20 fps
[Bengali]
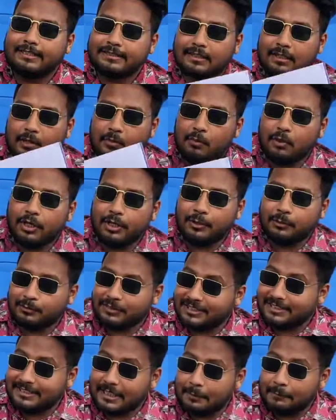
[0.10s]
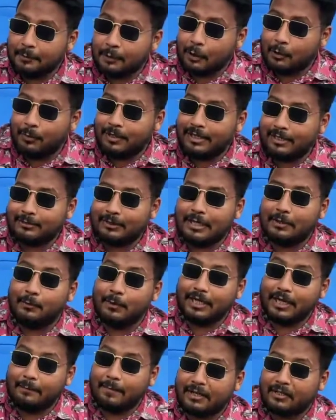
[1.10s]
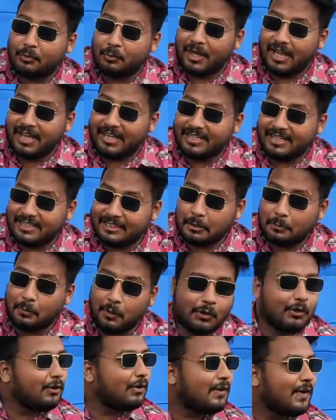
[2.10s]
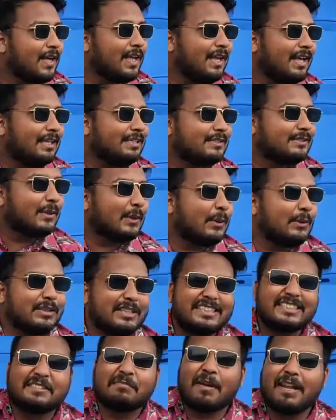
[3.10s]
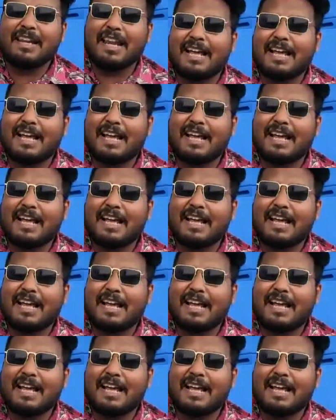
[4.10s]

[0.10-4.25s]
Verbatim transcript: আসসালামু আলাইকুম দিস তানবির রহমান রাতুল অ্যান্ড ওয়েলকাম ব্যাক টু মাই অ্যানাদার ব্লগ সো দিস ইজ মাই